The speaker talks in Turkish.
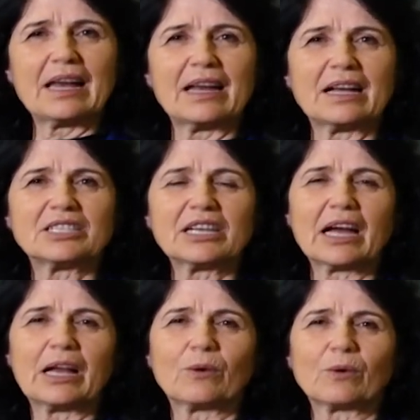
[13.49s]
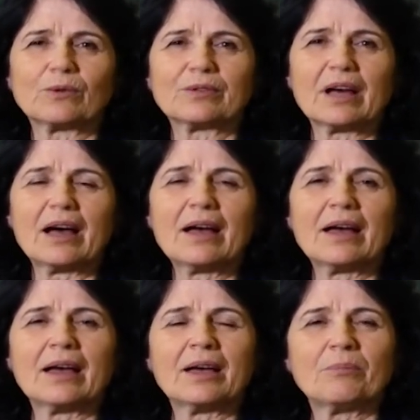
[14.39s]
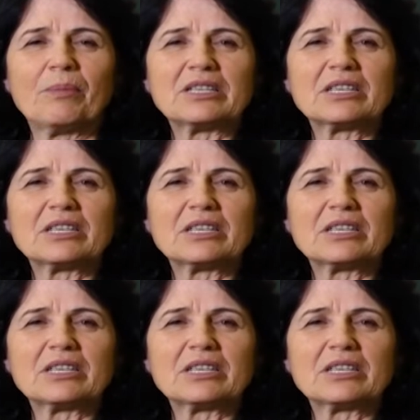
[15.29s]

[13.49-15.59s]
Elenerjika İlkokulu'nda 5.